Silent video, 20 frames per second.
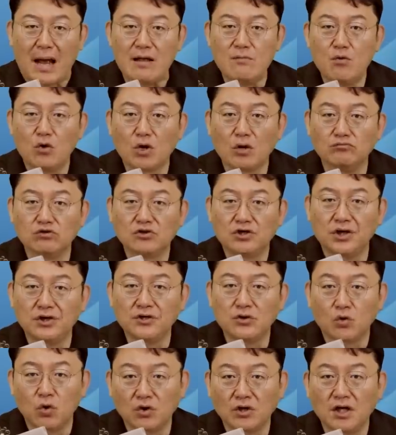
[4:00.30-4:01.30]
발목에 묶여
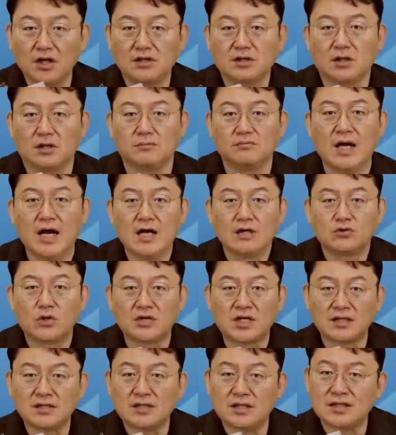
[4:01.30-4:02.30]
있는 코끼리처럼
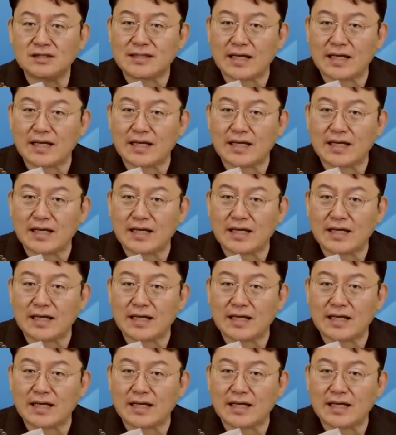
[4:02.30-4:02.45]
쇠사슬이